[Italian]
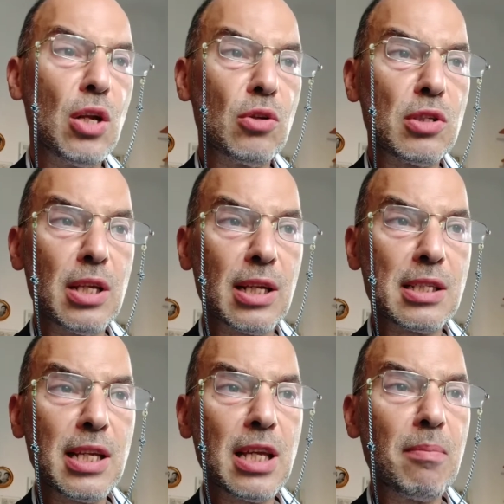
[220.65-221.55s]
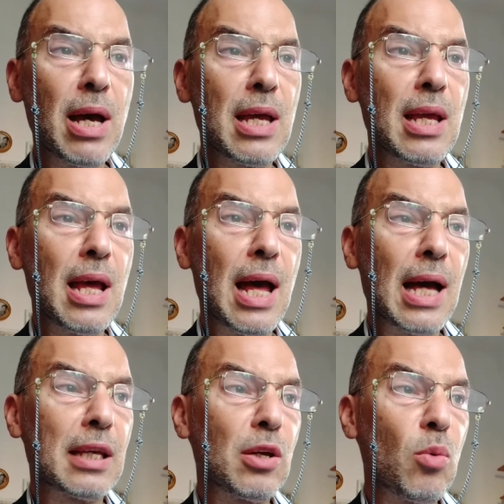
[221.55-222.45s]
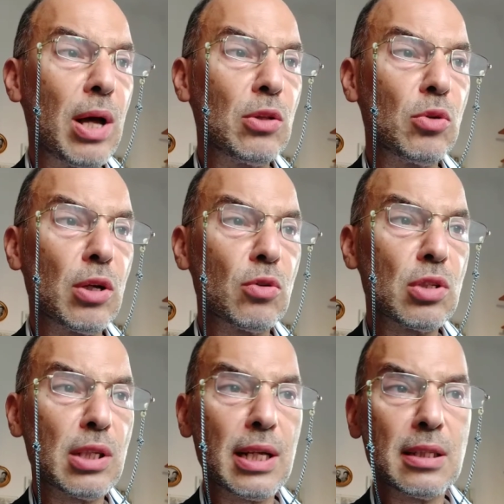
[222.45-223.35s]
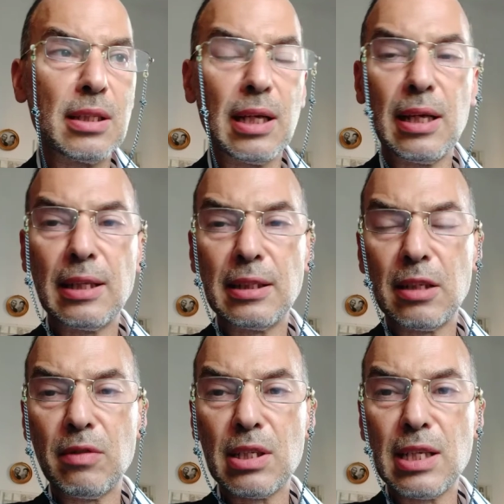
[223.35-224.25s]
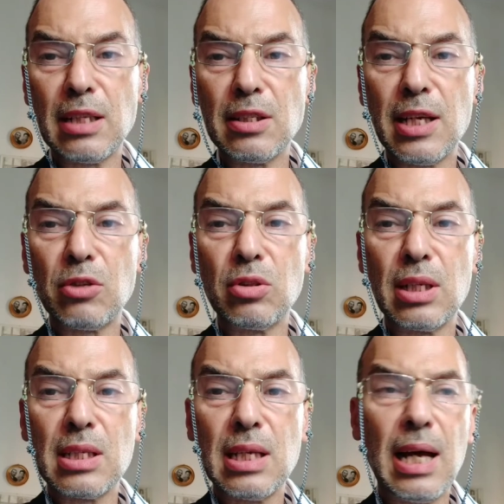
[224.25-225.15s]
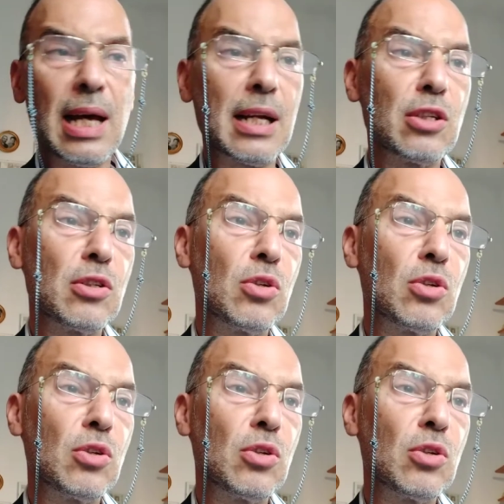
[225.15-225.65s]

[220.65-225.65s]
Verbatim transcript: non si rassegna mai anche quando è costretta ad attraversare il deserto del Sahara in